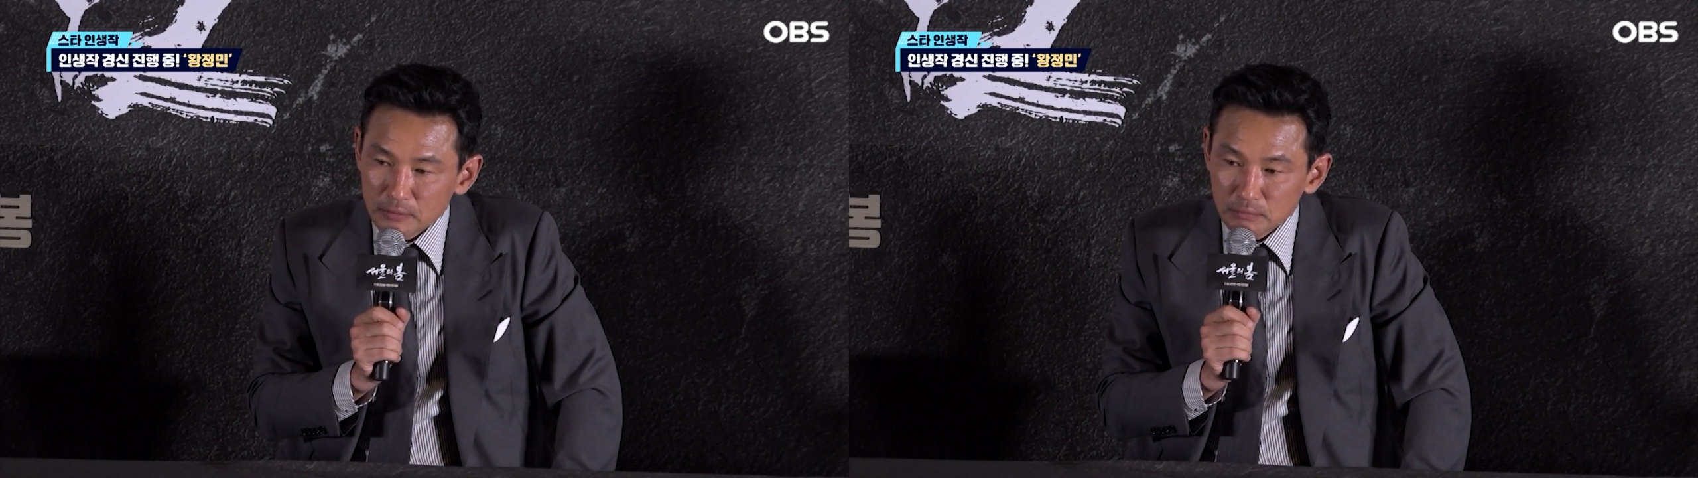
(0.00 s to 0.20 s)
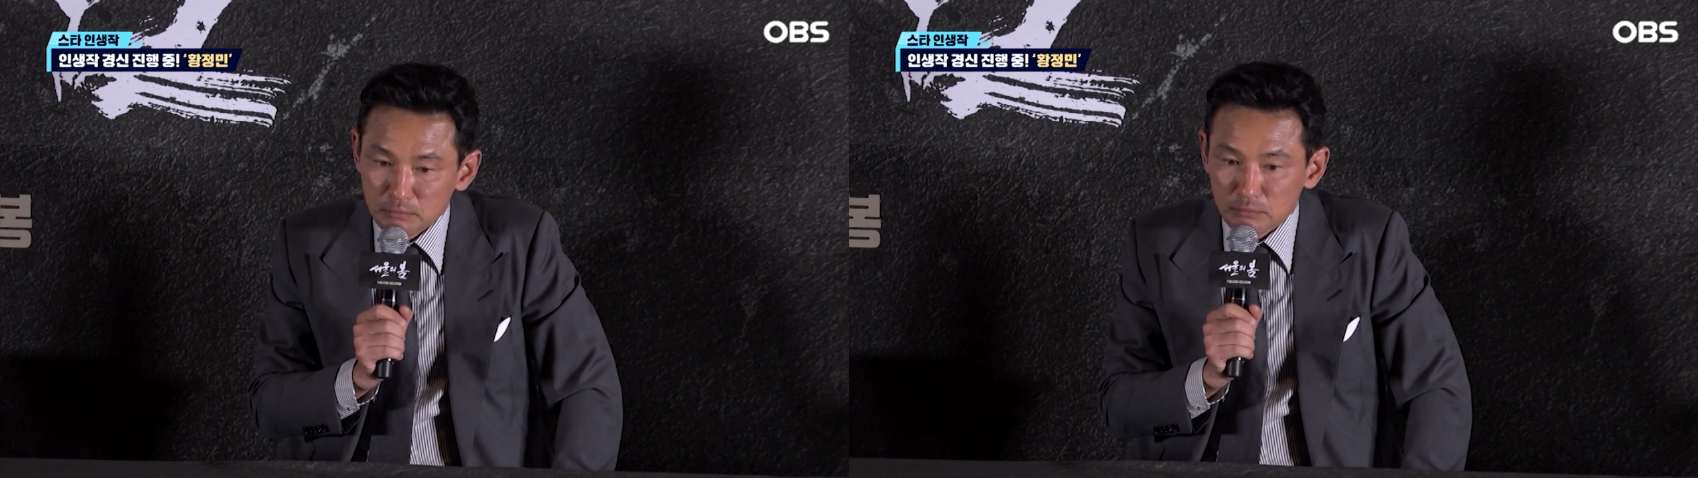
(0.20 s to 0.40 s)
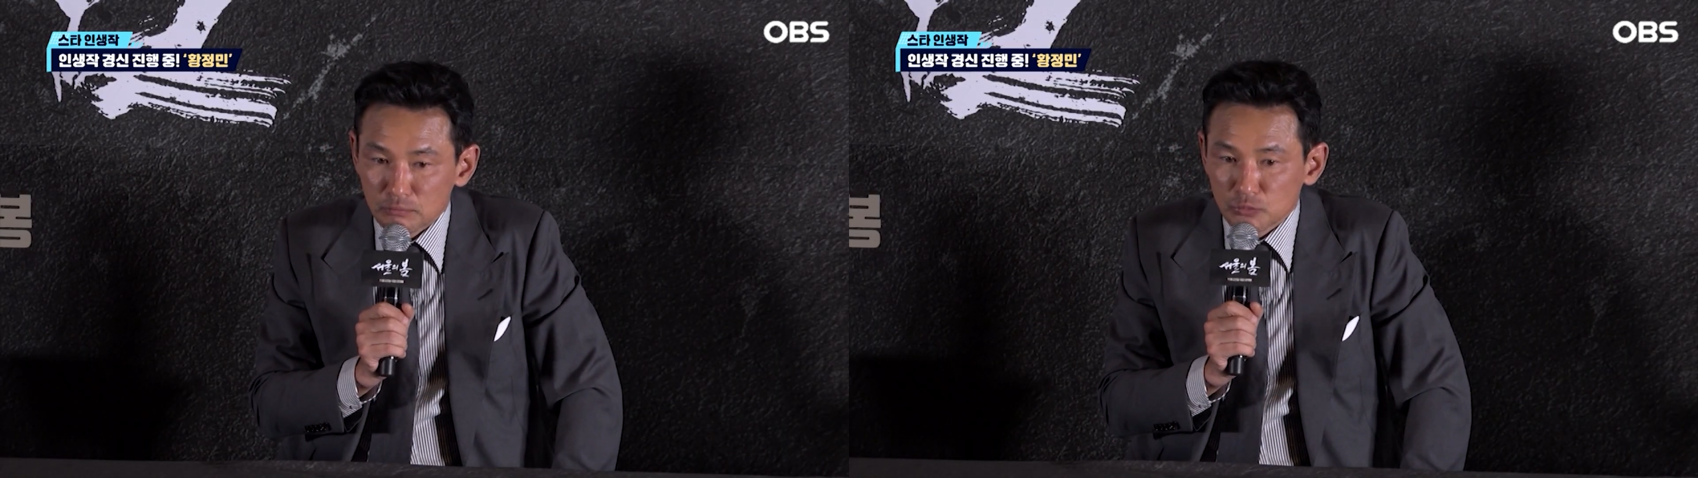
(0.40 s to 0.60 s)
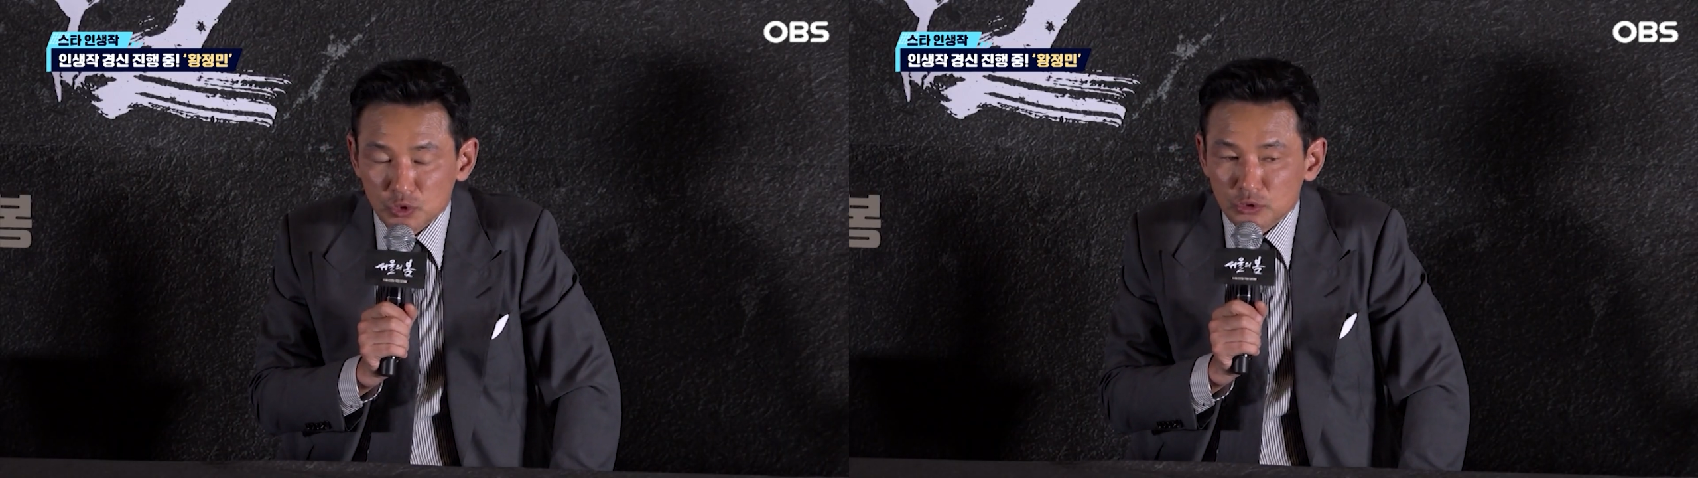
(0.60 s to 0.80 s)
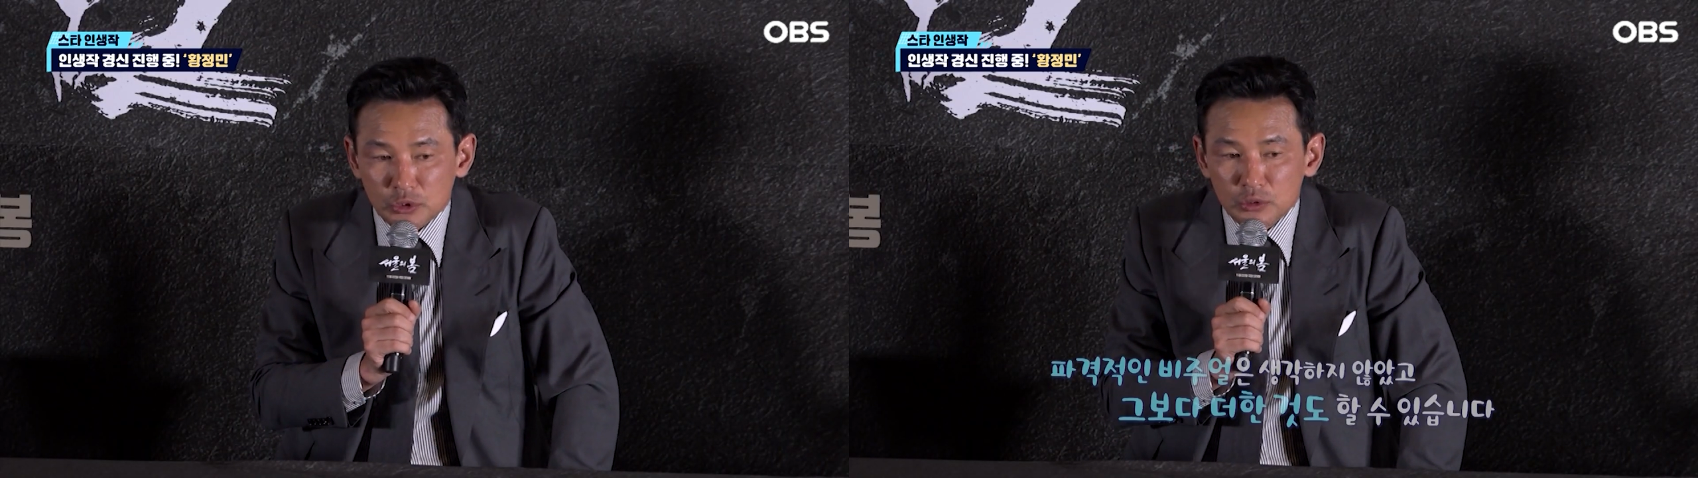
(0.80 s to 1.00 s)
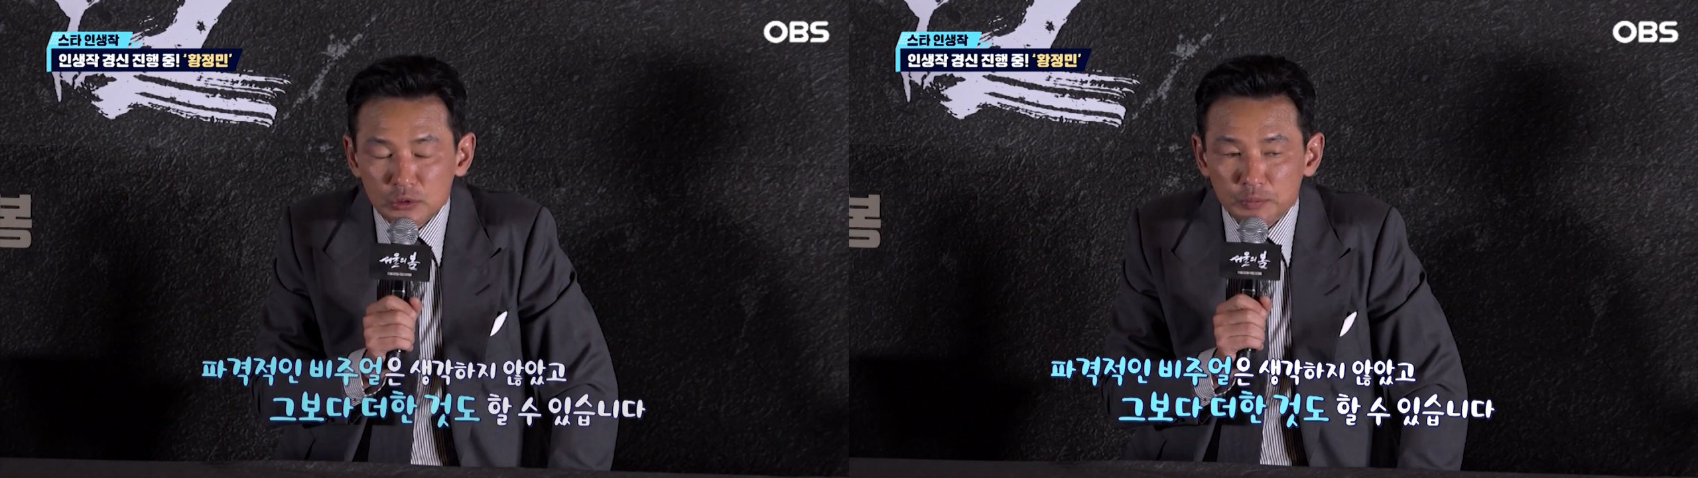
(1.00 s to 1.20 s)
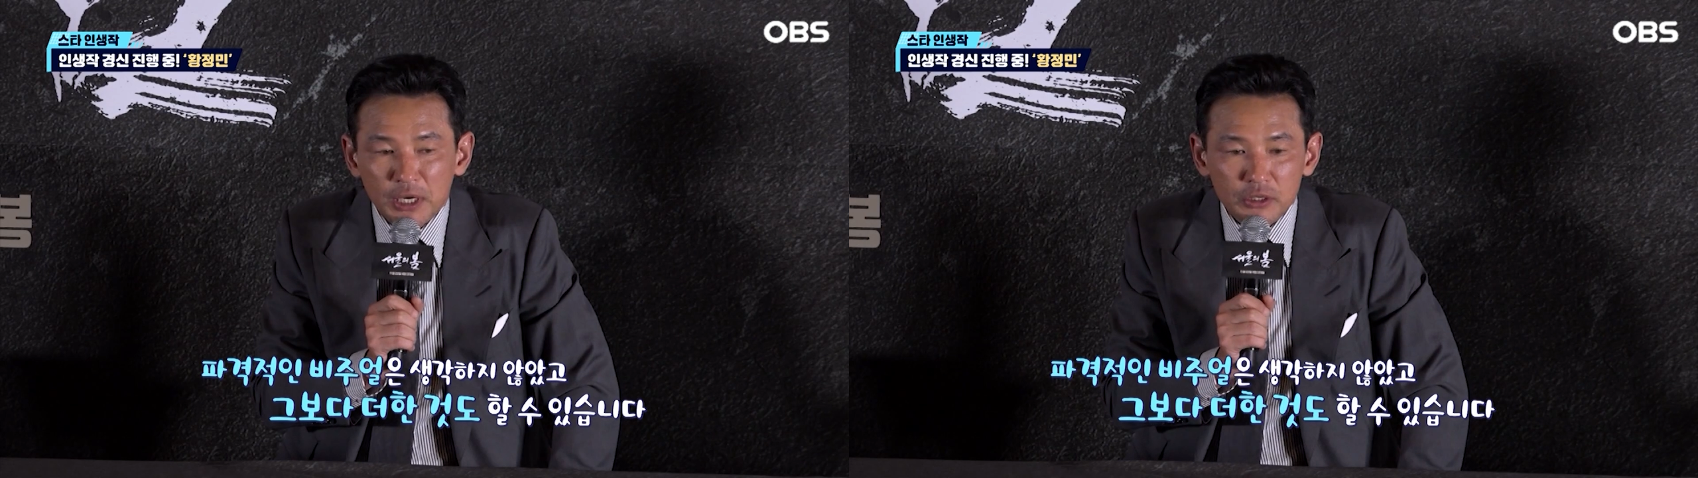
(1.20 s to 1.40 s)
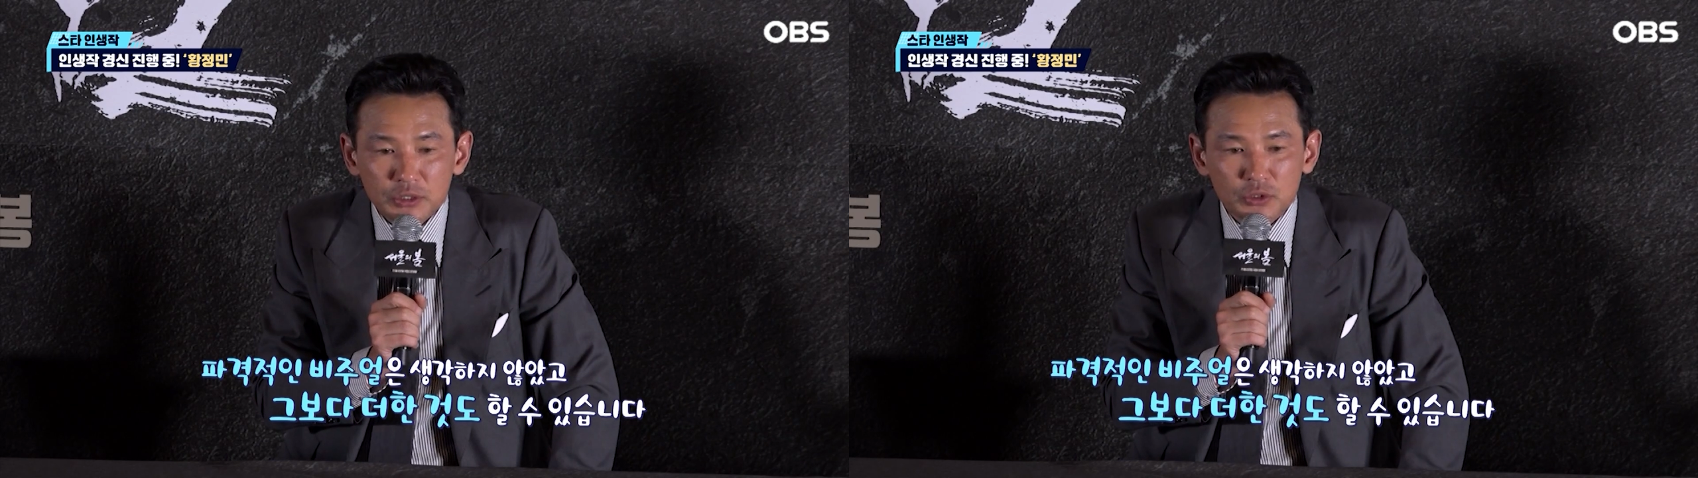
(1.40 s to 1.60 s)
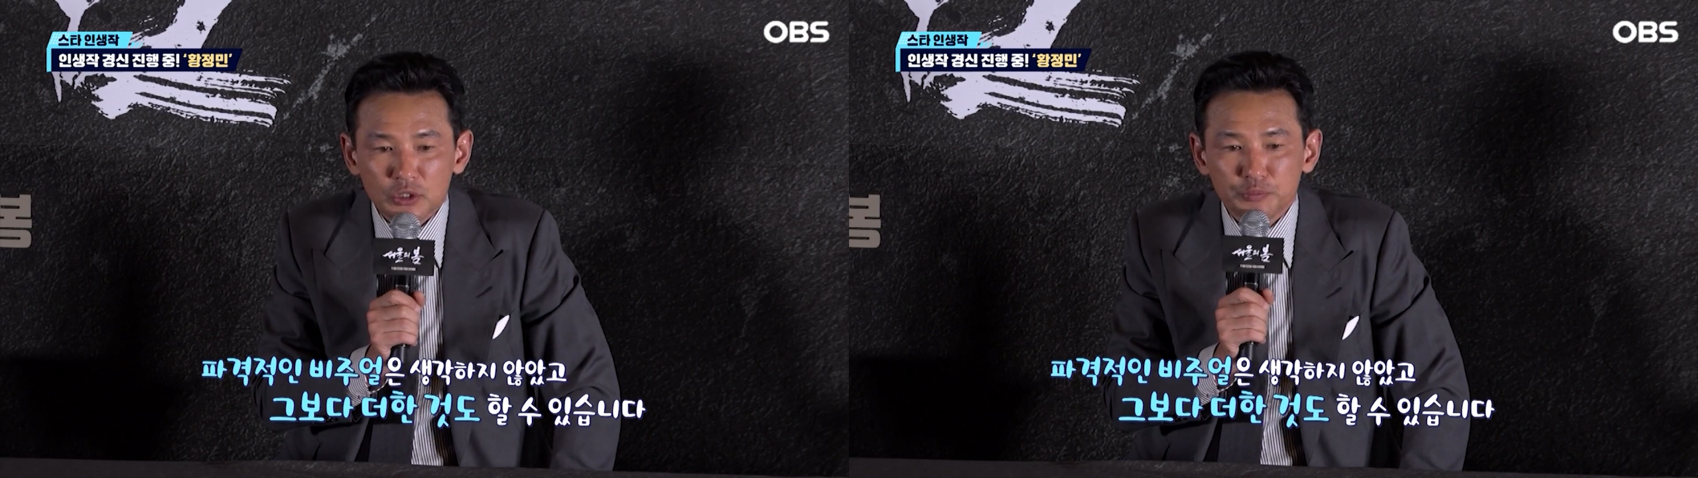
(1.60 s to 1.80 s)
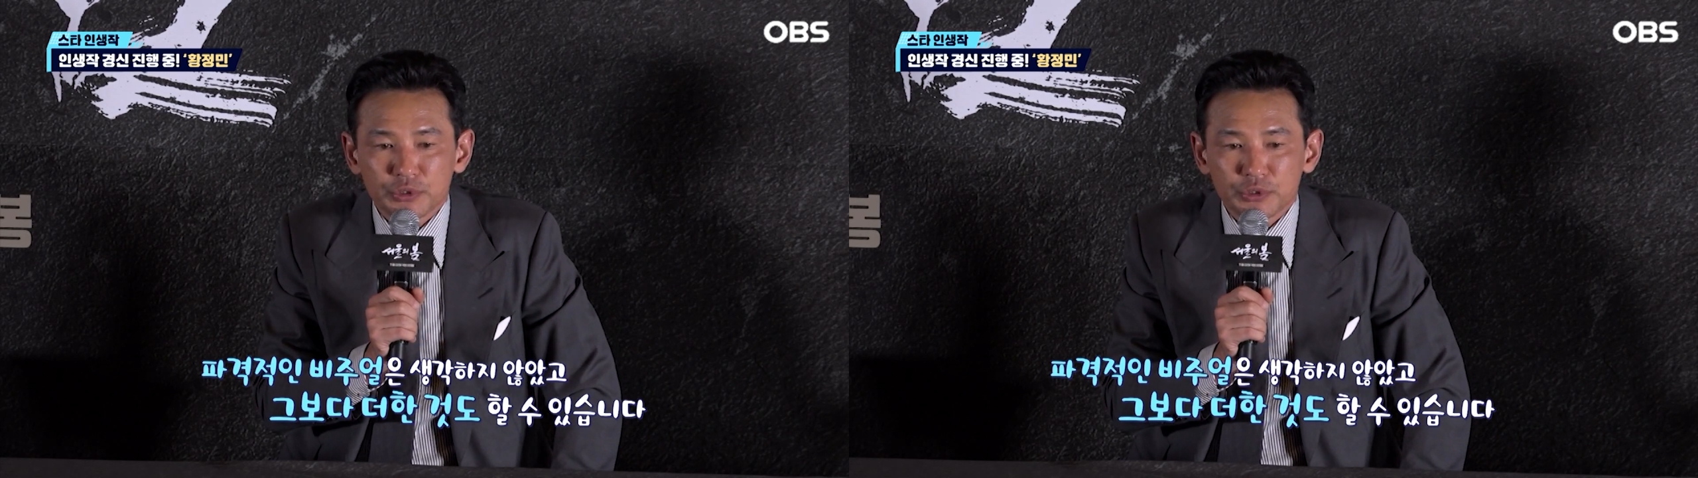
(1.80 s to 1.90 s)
음, 저는 파격적인